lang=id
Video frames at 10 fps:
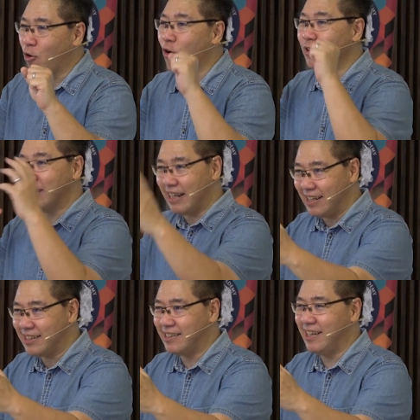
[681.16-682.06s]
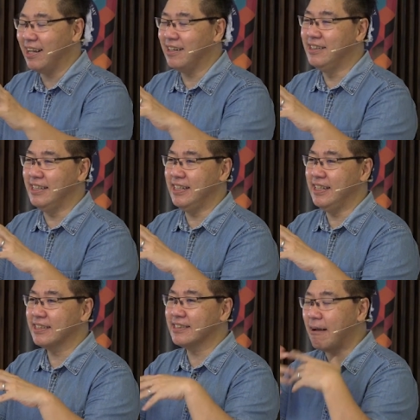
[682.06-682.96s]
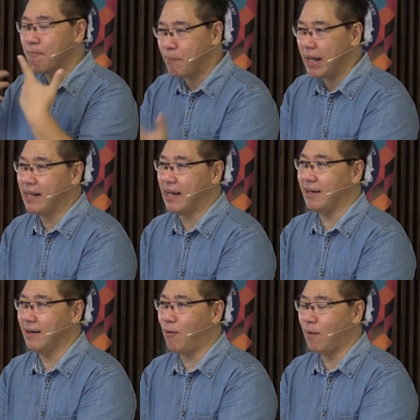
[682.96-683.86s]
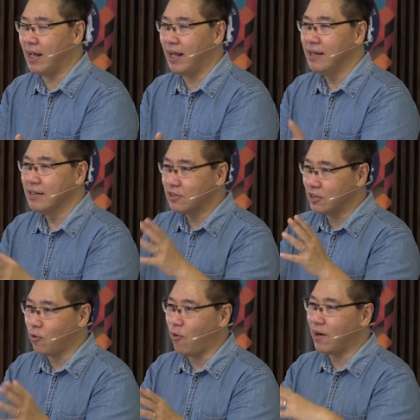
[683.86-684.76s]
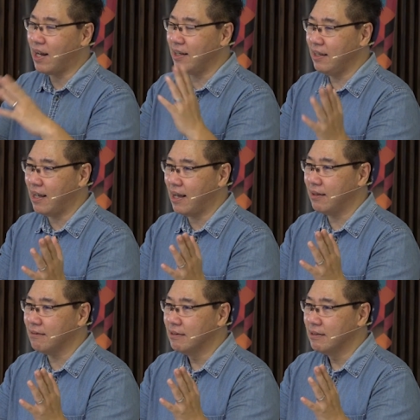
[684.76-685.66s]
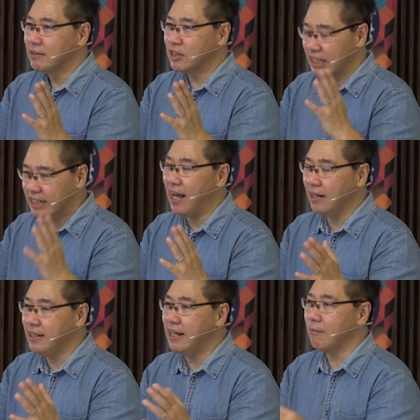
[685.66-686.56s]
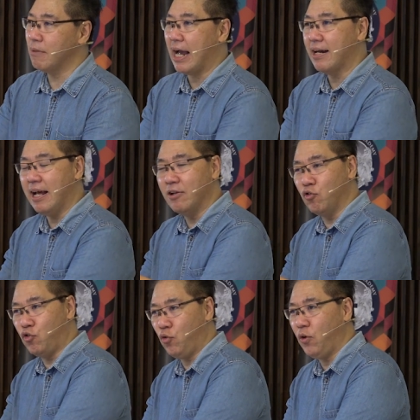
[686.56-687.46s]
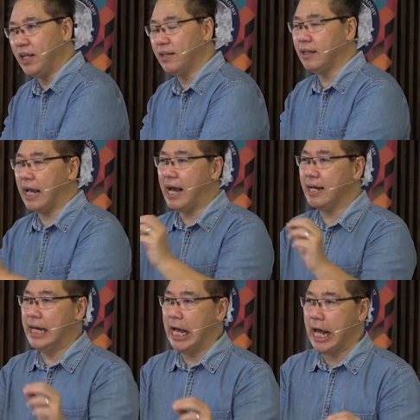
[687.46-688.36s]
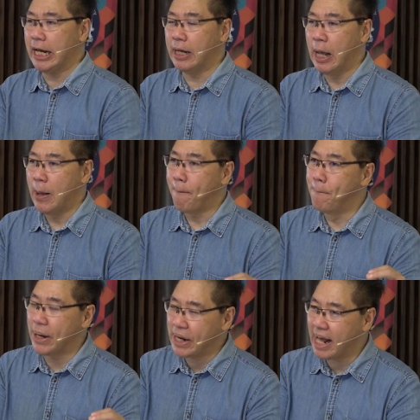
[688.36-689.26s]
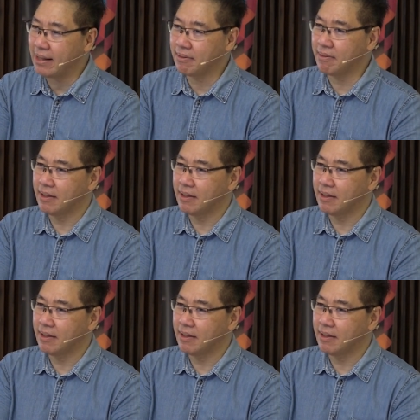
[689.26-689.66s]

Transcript: kontras yang disampaikan oleh seseorang yang sedang di dalam keadaan sulit, keadaan berat